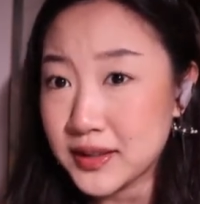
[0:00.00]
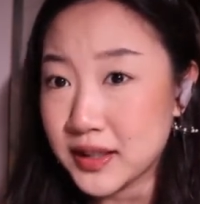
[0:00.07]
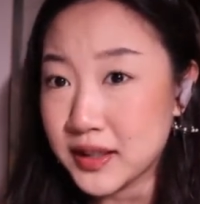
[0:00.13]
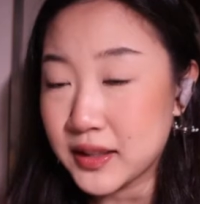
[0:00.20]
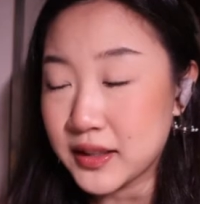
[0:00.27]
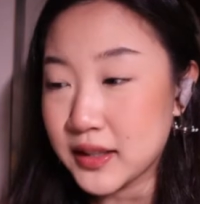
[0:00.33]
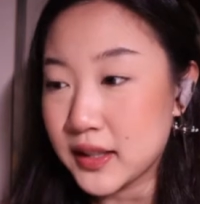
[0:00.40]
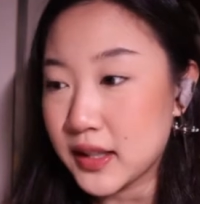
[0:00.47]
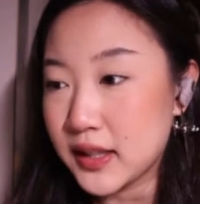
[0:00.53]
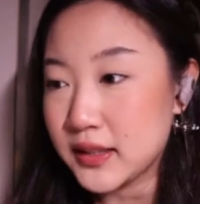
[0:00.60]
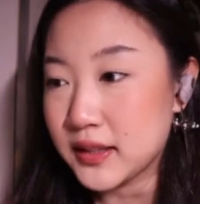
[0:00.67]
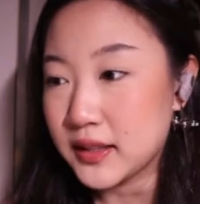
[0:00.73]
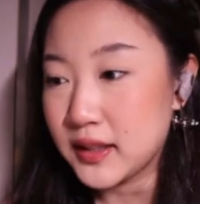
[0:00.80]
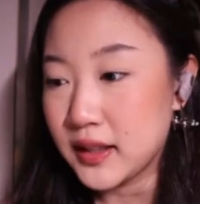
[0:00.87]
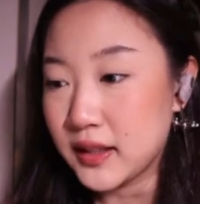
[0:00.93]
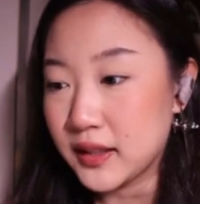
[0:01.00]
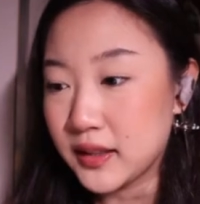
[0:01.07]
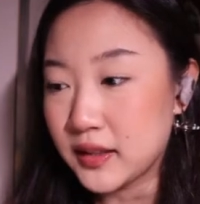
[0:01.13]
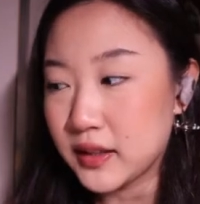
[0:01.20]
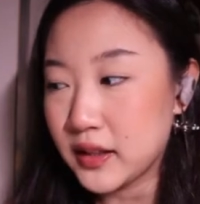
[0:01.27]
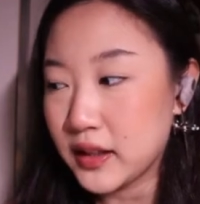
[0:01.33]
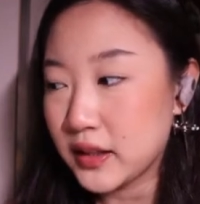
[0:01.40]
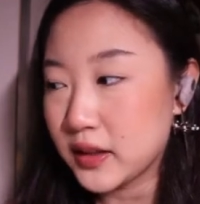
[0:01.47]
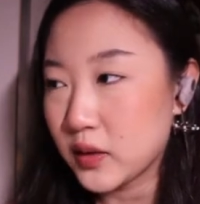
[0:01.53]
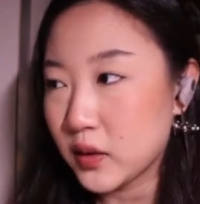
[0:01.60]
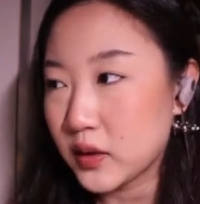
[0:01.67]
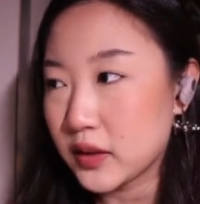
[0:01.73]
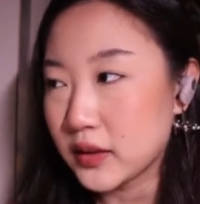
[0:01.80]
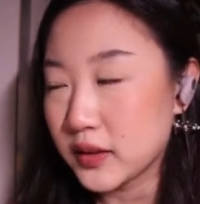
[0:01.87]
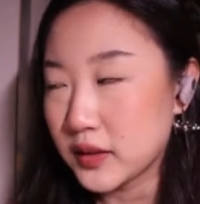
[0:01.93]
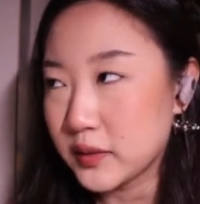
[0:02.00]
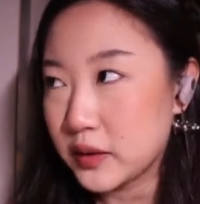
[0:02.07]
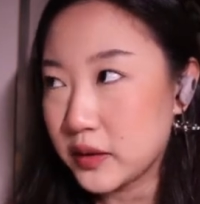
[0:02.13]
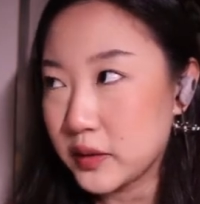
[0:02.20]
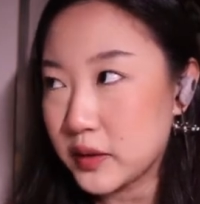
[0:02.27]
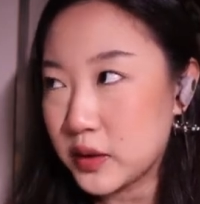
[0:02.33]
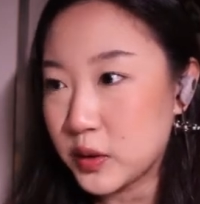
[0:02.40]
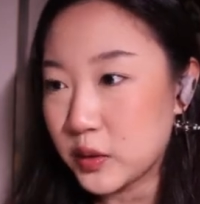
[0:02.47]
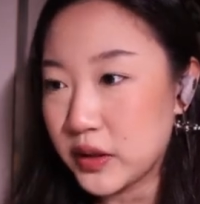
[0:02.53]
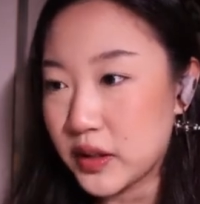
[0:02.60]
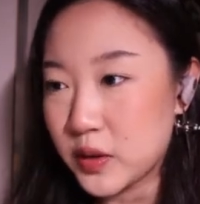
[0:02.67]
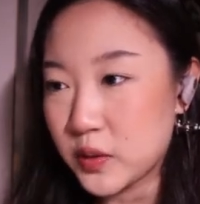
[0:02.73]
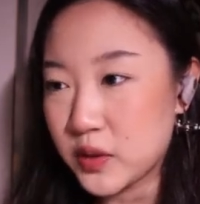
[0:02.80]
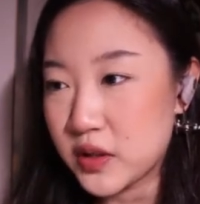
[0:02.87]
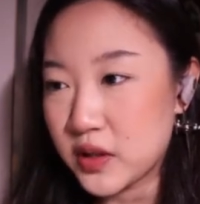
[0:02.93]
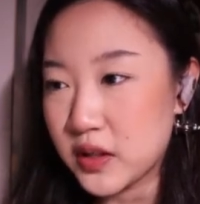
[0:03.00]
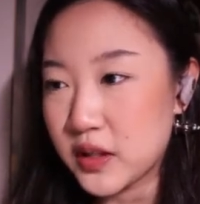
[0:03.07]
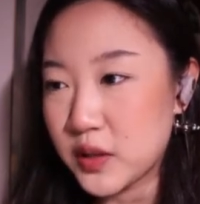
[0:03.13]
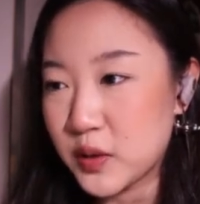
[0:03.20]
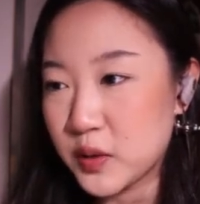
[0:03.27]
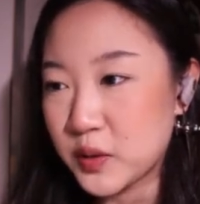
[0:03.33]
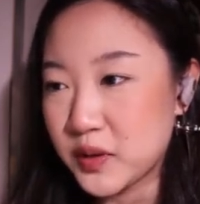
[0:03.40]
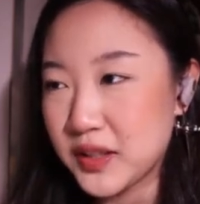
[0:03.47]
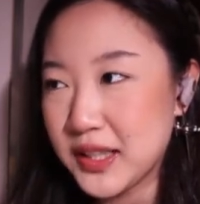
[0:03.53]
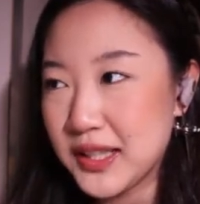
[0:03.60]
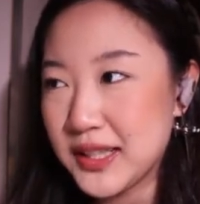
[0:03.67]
咱可以在家先练练歌，练到可能九点钟、十点钟